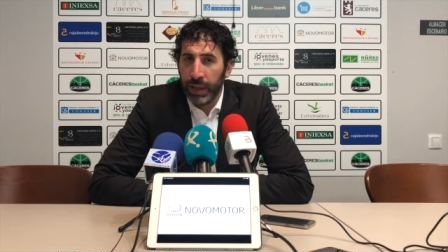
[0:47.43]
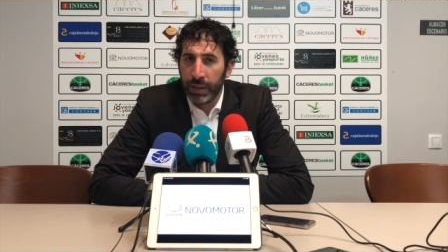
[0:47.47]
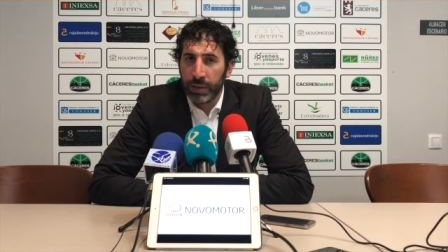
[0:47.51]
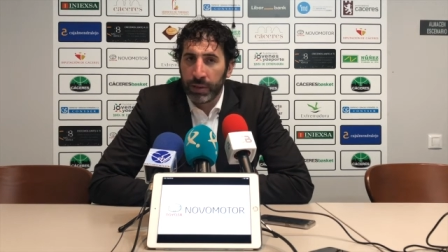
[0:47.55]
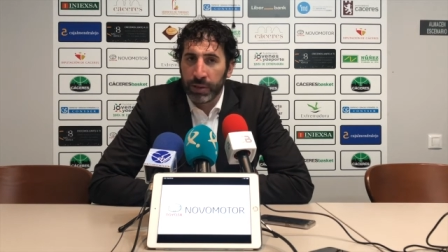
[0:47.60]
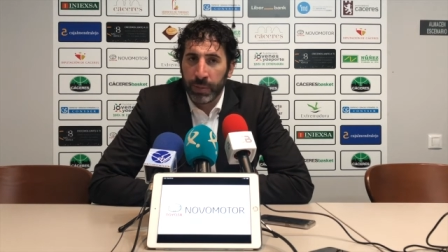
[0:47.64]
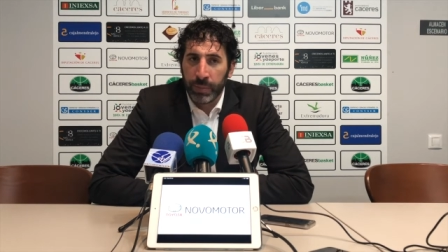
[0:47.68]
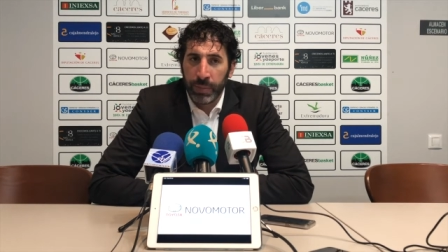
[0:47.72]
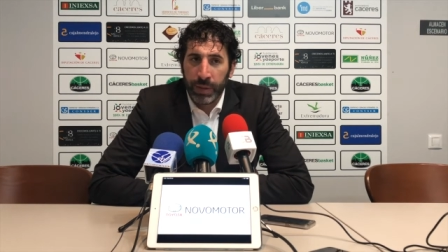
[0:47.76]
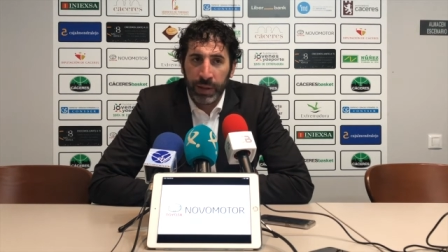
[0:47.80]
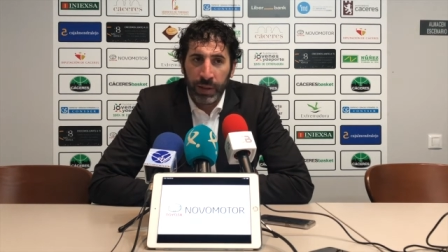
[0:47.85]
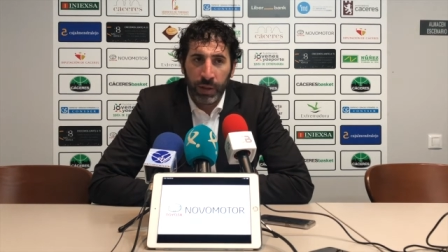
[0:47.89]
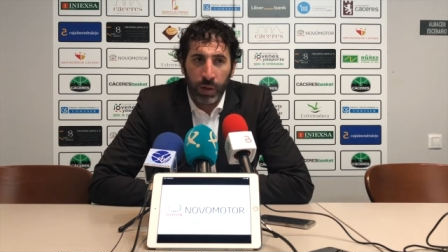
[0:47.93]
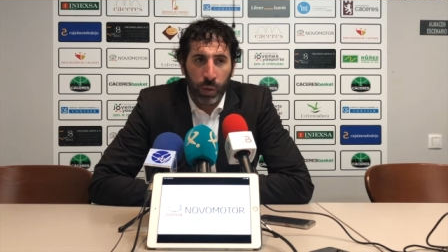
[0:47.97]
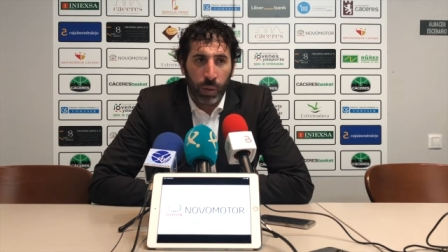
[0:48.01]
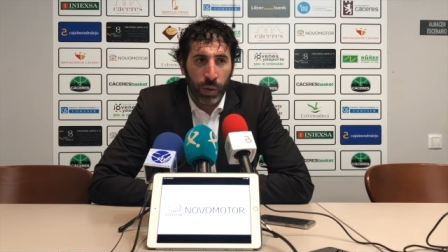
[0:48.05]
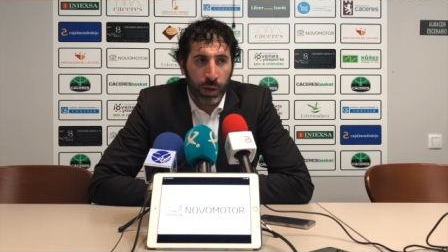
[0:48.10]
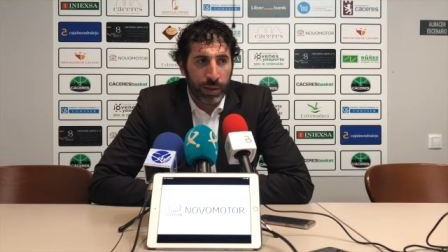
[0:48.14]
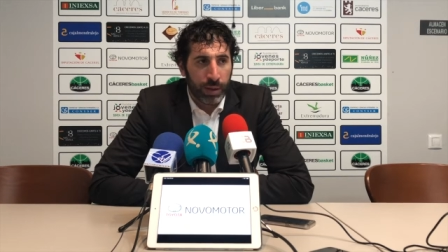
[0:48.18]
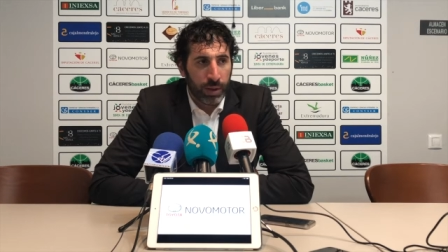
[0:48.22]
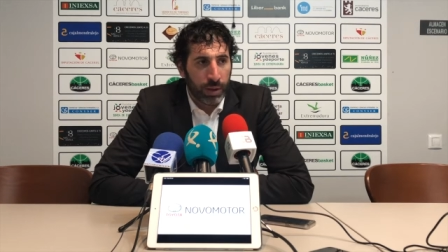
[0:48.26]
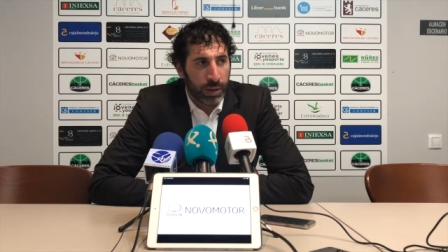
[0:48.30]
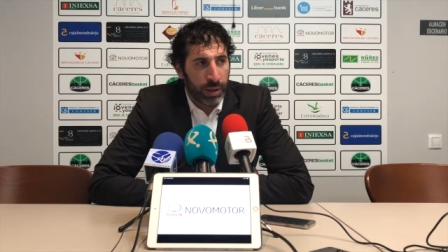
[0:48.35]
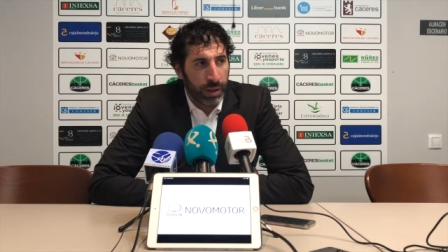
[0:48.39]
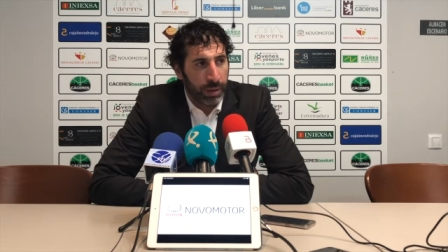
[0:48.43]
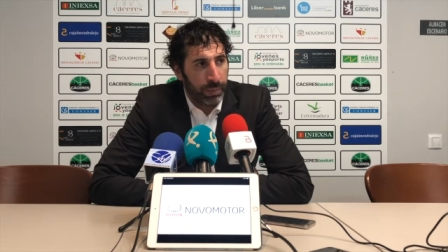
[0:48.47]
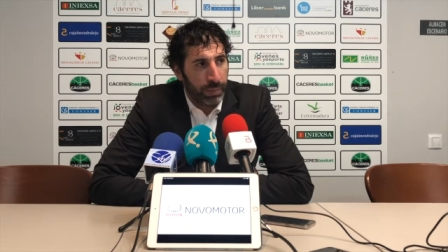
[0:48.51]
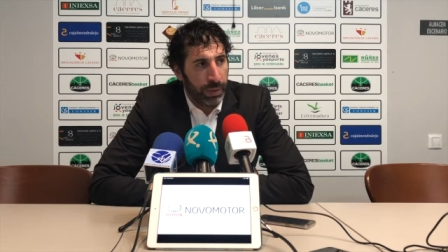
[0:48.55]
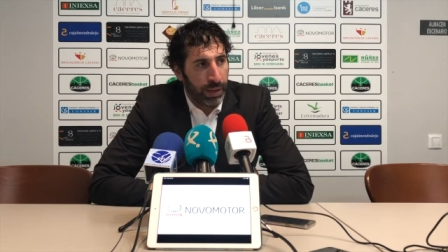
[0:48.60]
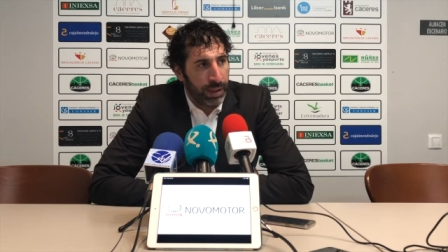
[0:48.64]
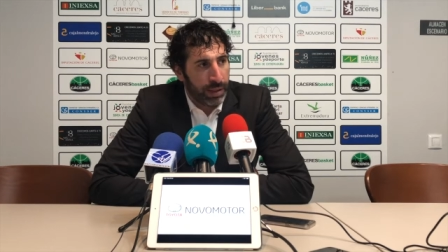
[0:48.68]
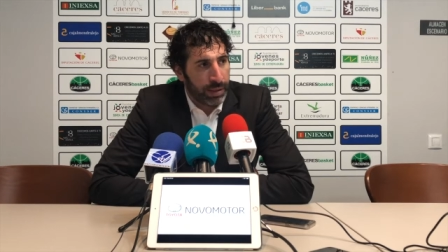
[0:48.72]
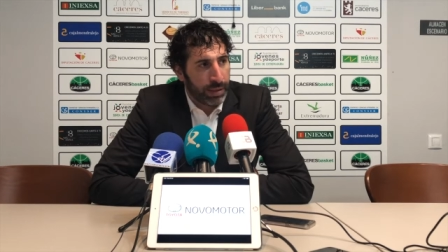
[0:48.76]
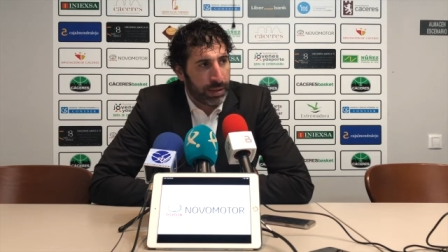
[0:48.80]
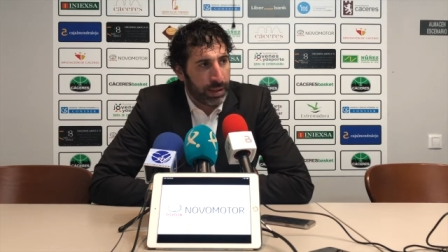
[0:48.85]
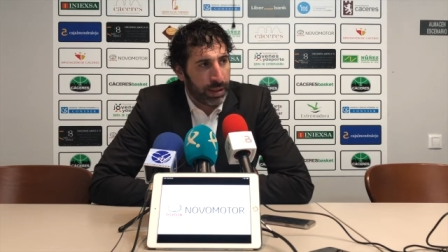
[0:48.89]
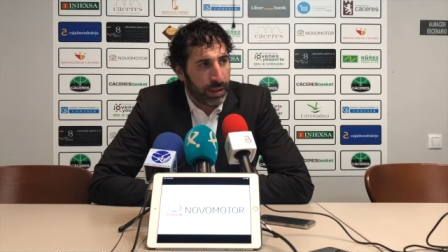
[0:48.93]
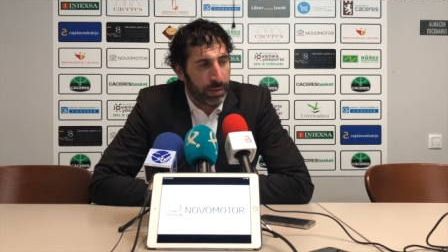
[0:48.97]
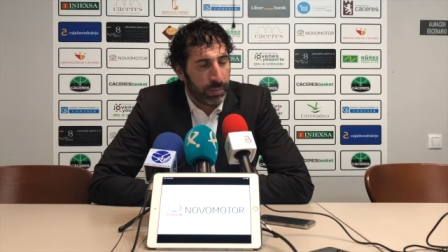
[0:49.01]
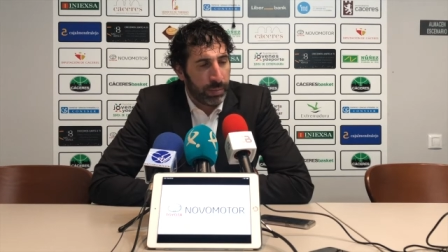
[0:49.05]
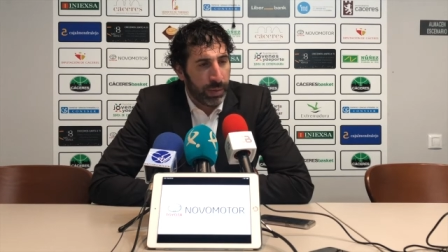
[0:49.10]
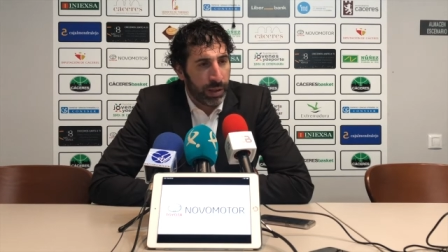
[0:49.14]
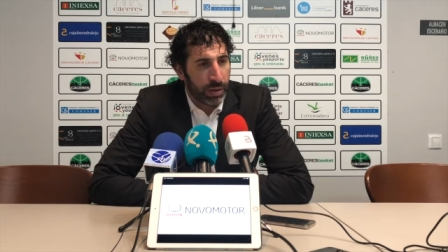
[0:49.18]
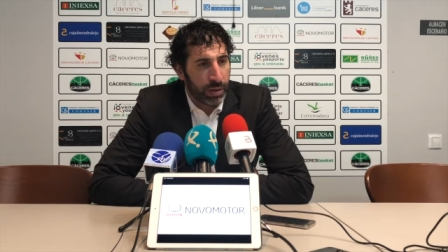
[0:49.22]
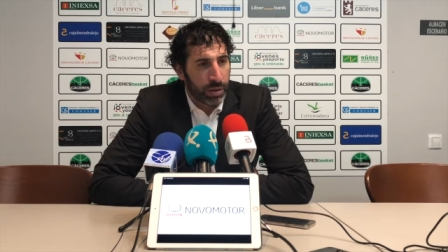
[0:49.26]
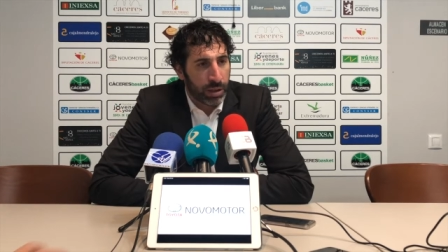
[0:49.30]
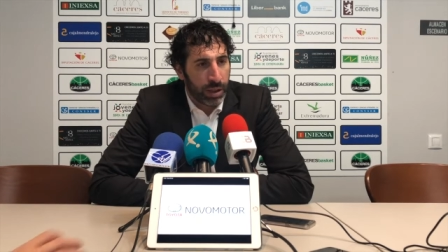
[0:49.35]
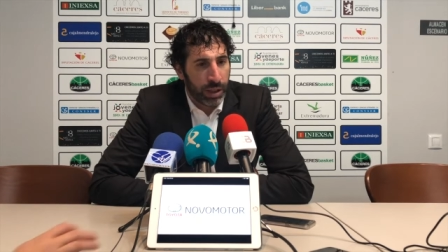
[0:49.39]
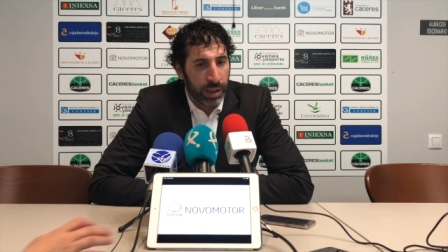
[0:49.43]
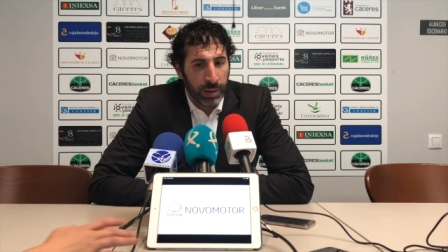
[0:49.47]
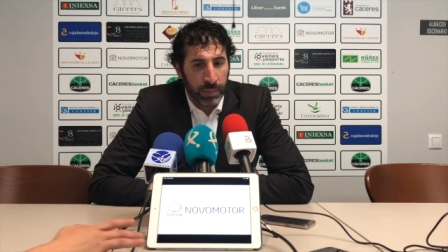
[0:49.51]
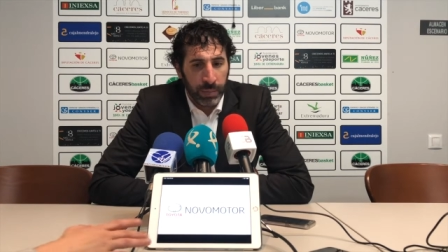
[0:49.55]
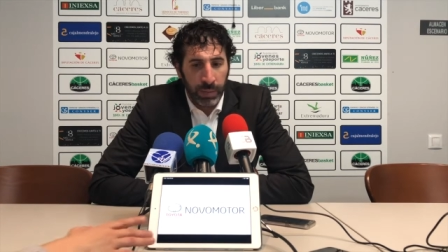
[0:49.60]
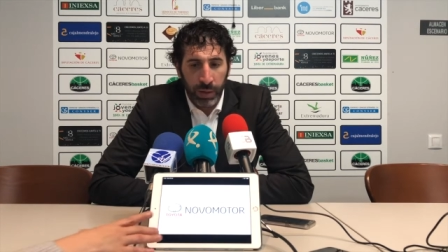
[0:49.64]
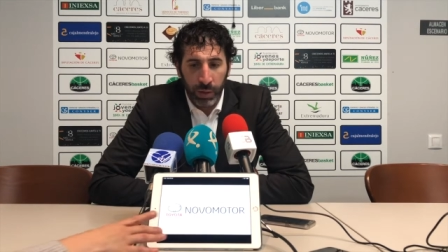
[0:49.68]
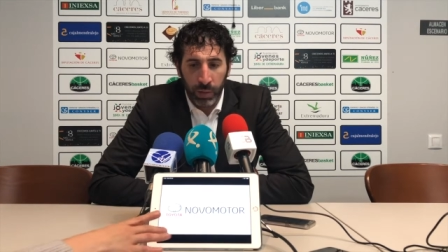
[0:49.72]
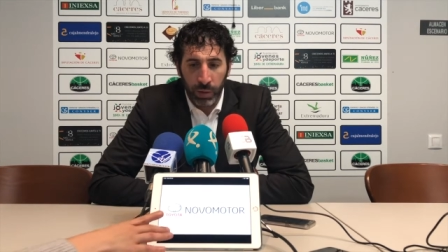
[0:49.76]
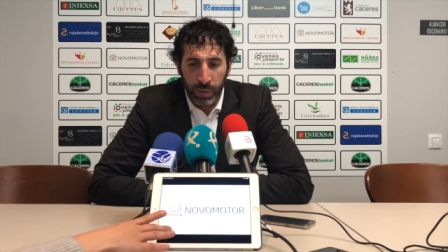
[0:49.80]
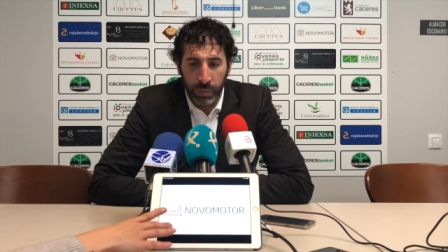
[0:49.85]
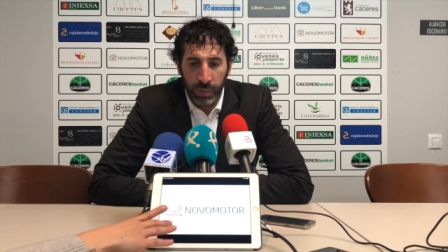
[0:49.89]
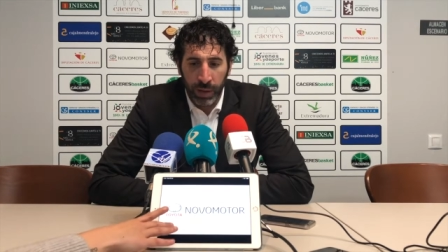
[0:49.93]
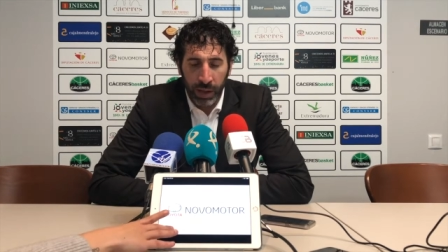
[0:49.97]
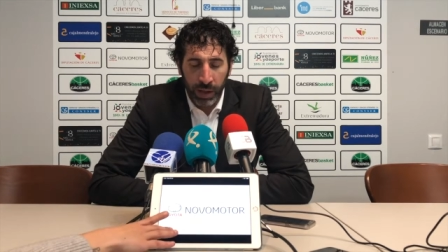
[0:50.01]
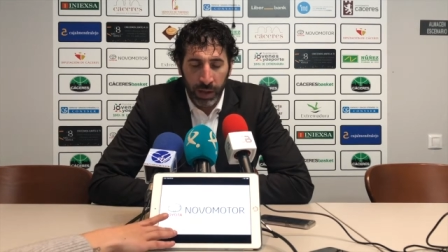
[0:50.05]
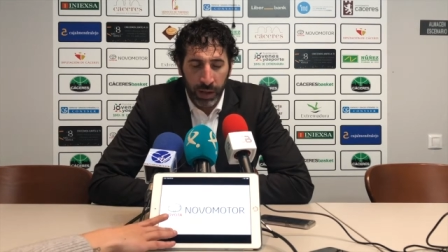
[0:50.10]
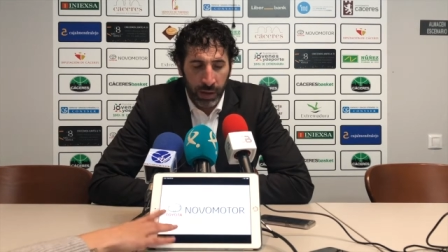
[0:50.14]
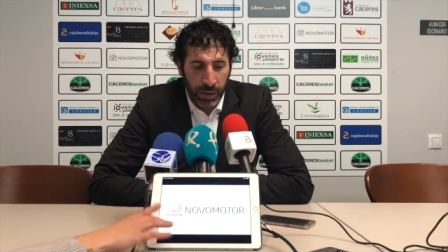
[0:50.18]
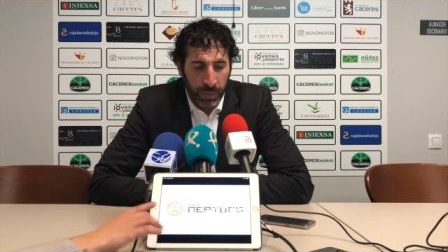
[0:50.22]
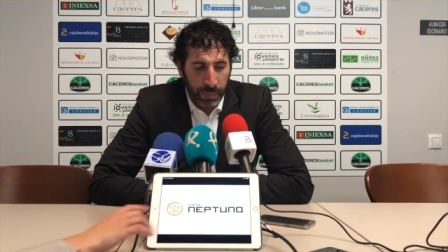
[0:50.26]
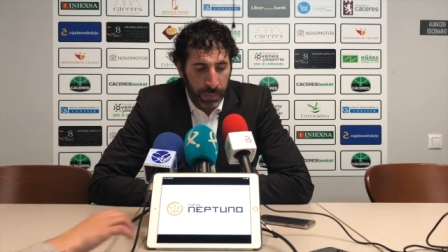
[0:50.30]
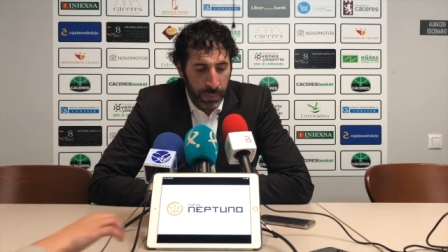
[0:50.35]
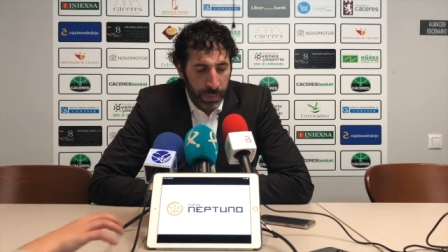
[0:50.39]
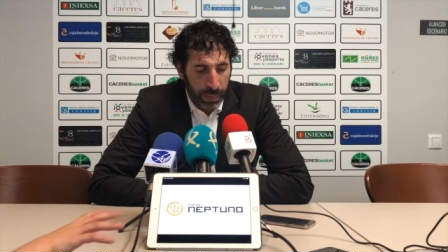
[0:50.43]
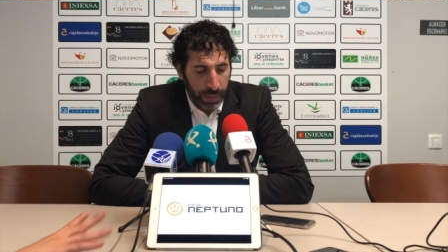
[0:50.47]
nos han metido cuatro triples en menos de minuto y medio.